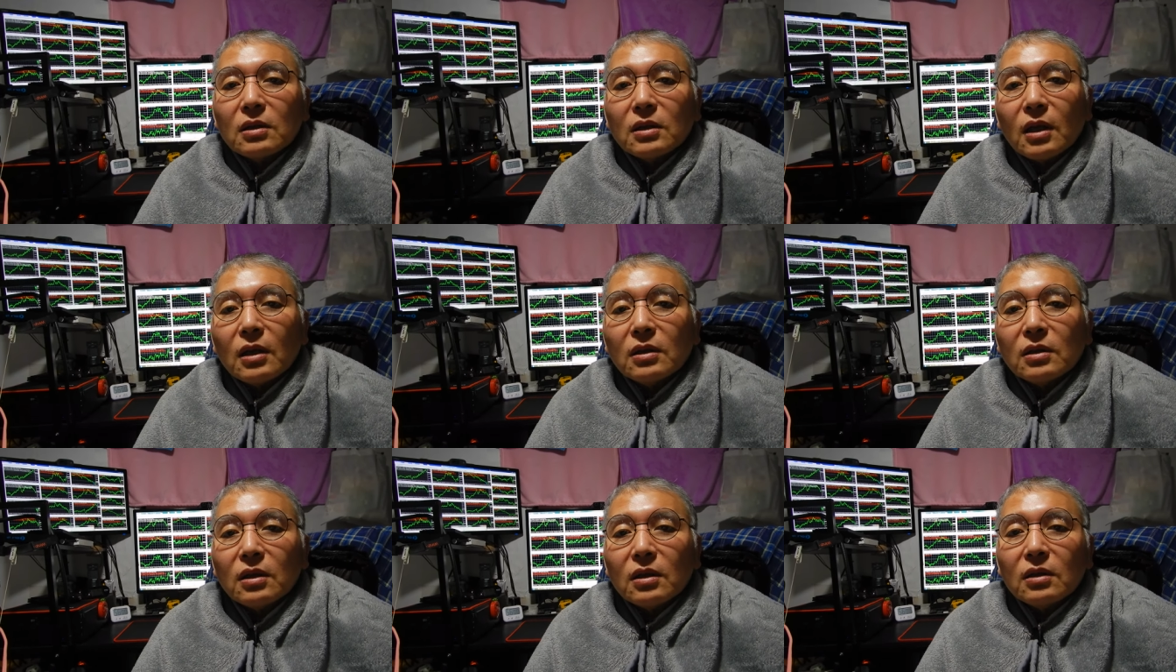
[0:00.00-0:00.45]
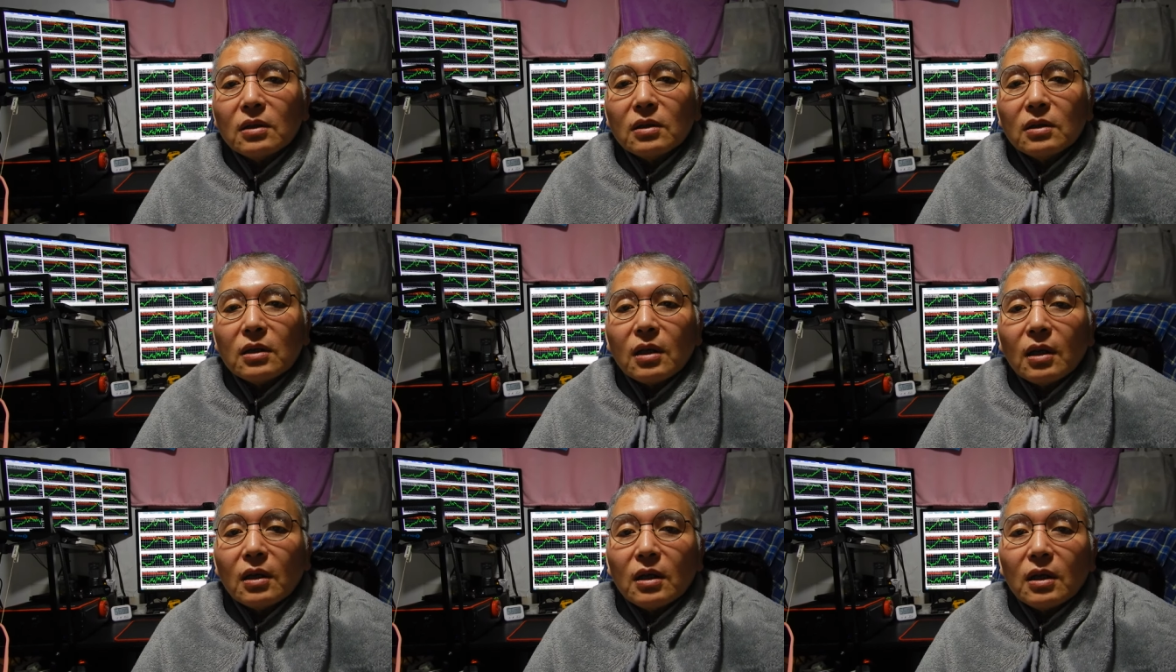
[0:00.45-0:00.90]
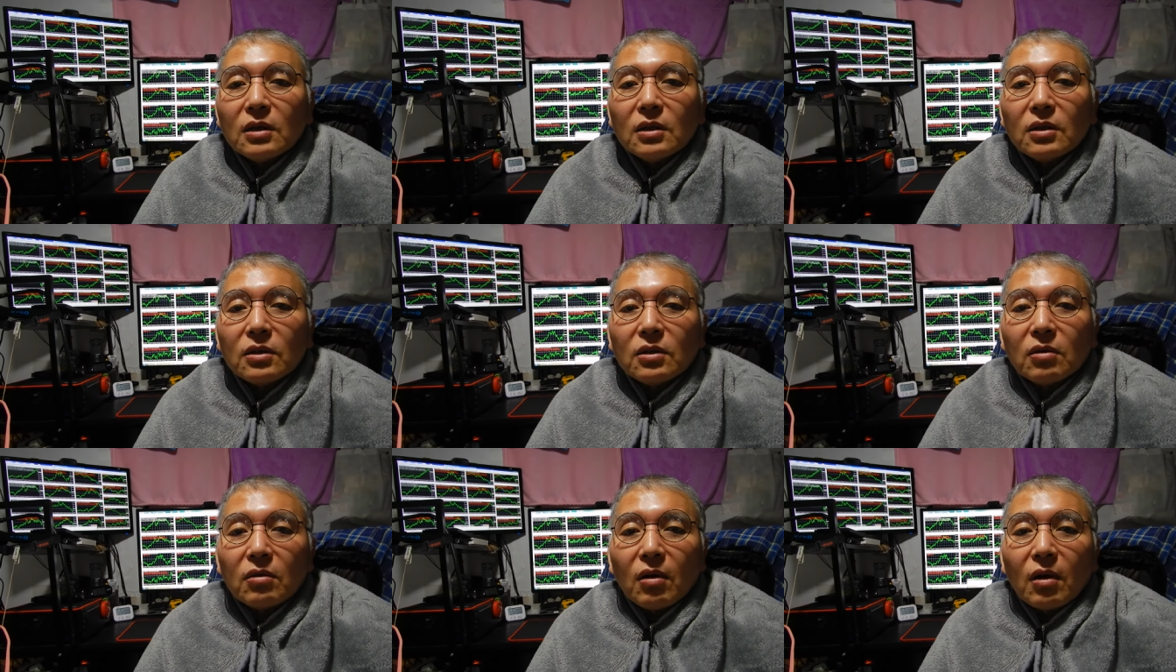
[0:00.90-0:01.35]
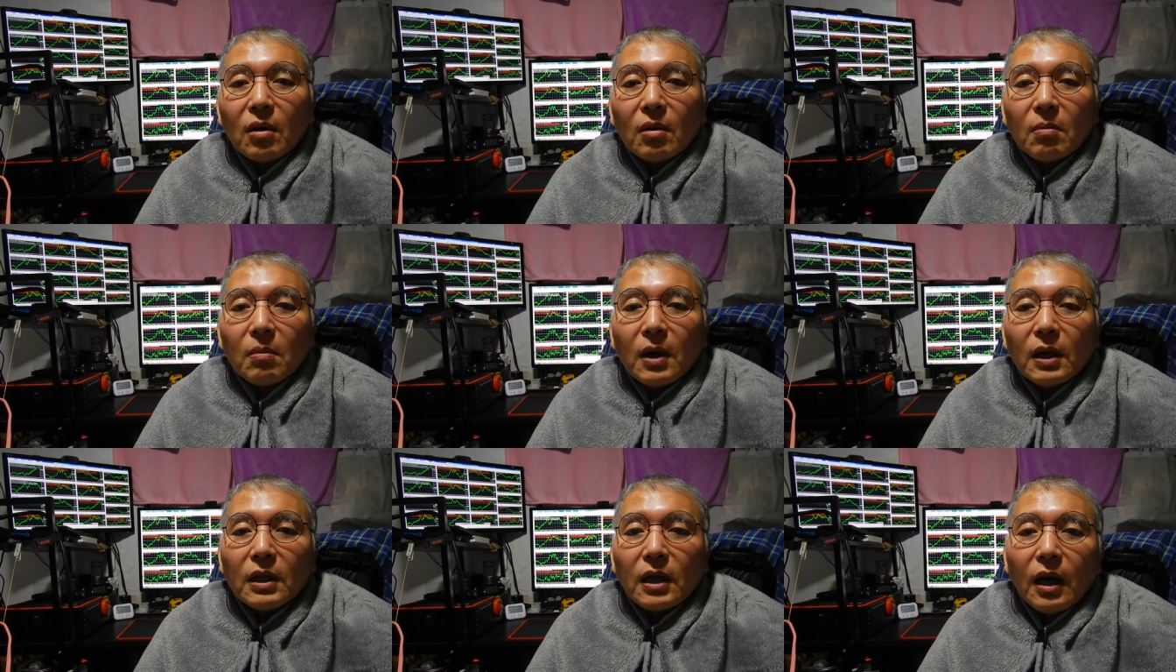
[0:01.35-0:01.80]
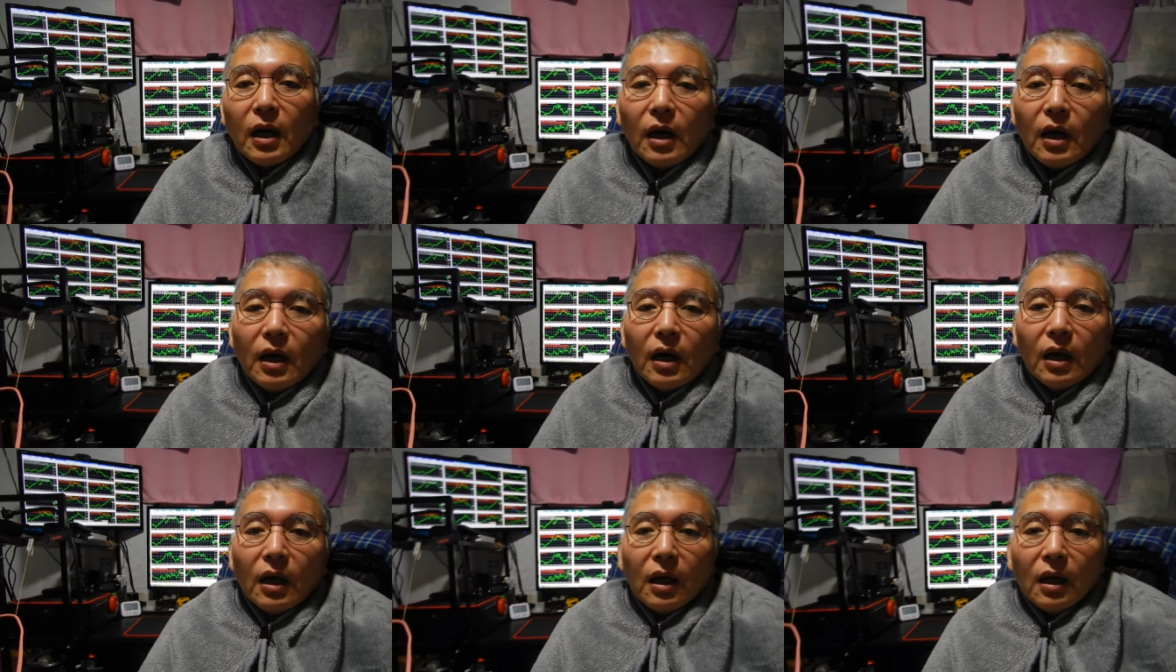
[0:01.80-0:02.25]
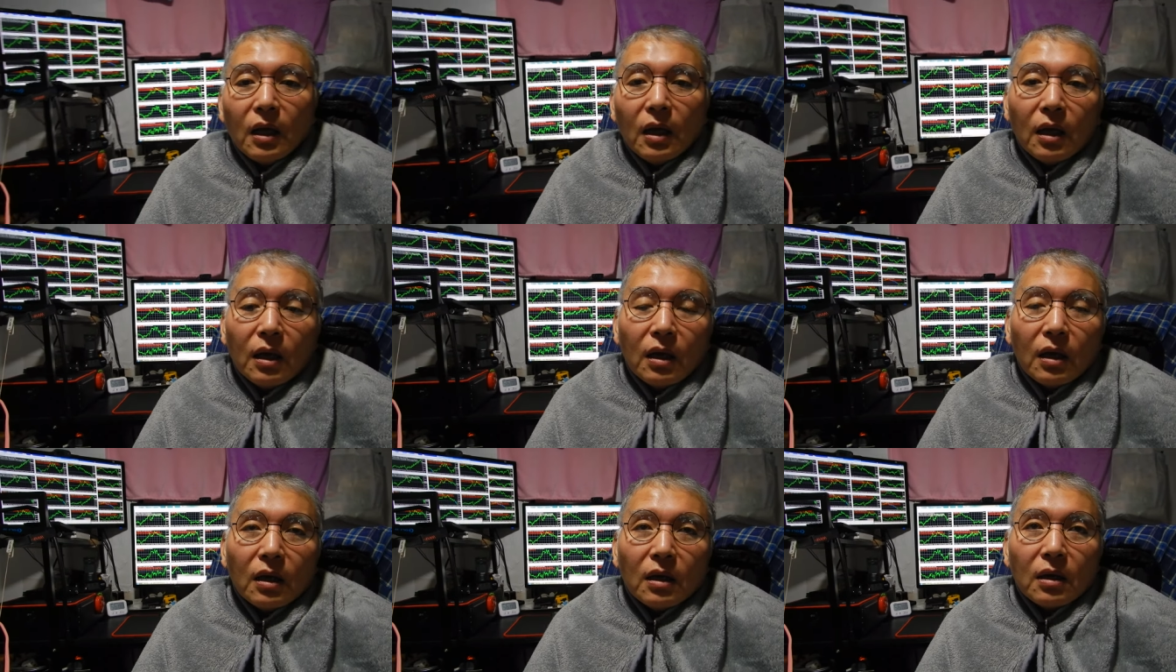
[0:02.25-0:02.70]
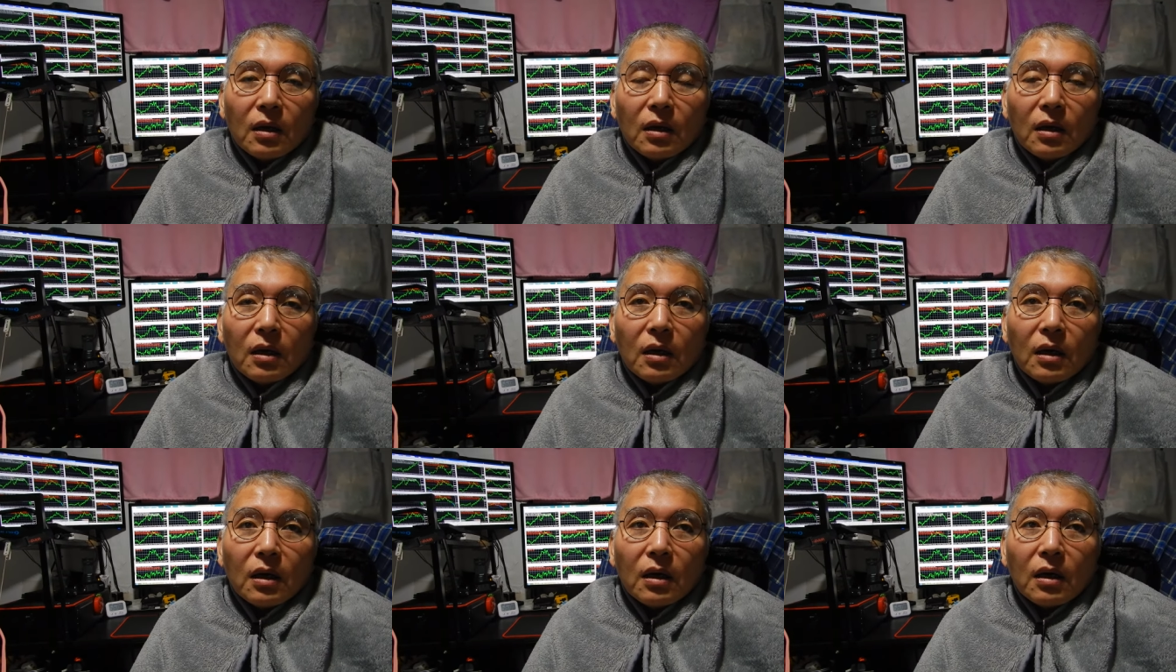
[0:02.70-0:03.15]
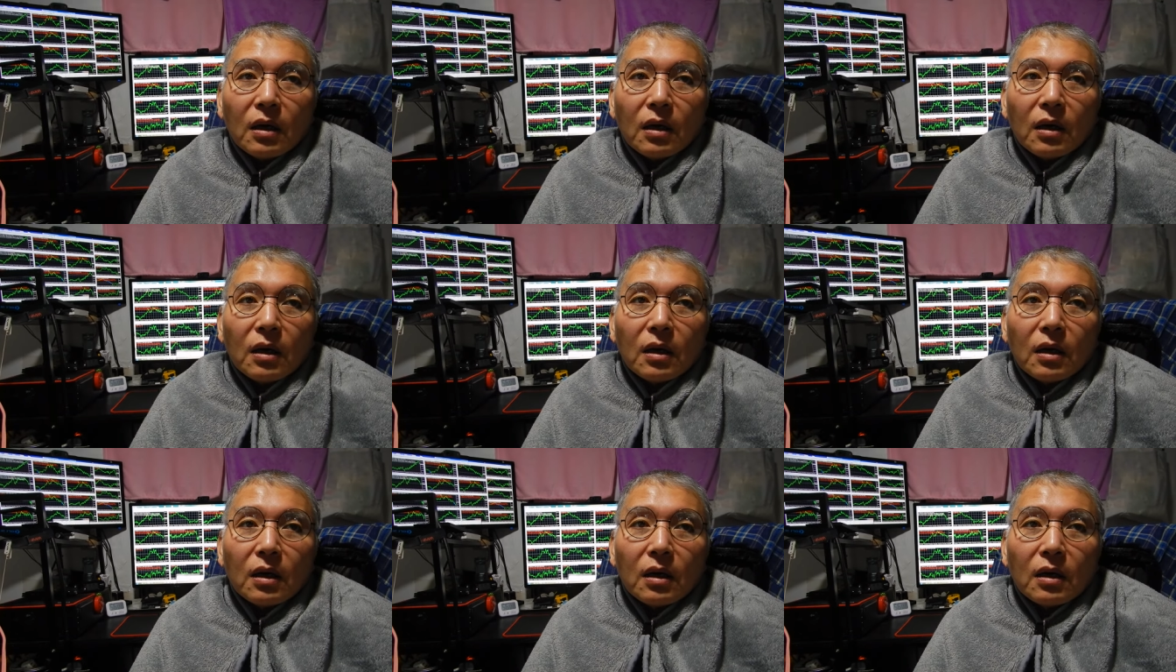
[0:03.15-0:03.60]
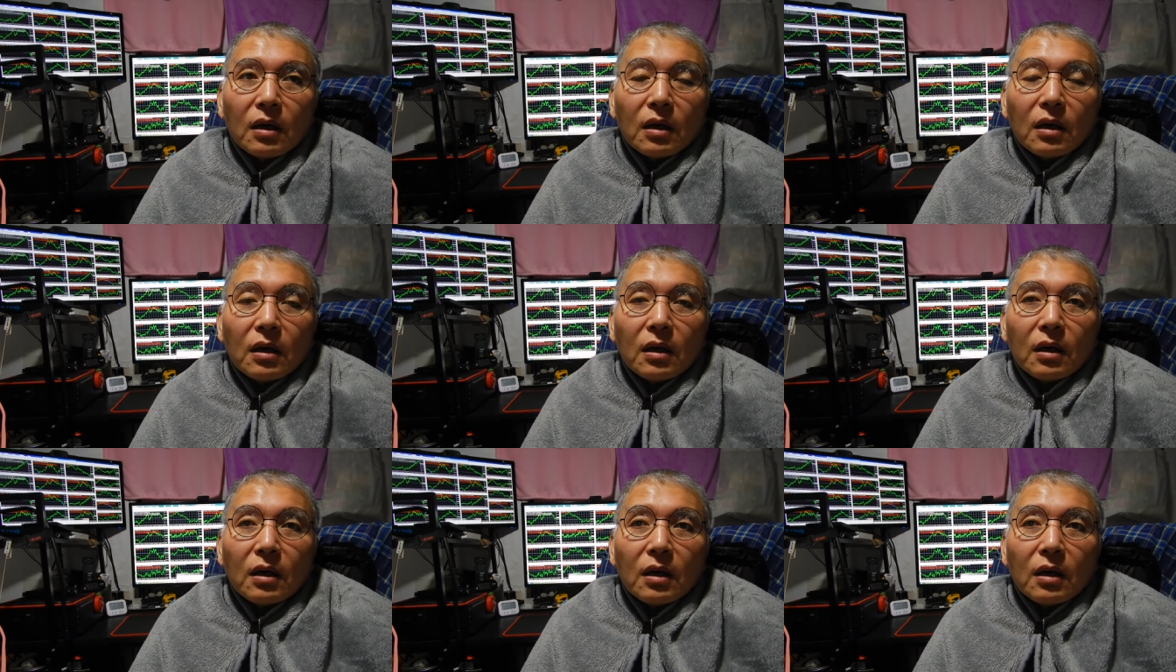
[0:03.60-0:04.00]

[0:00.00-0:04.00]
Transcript: 全然人間たちっていうのはまだ、あ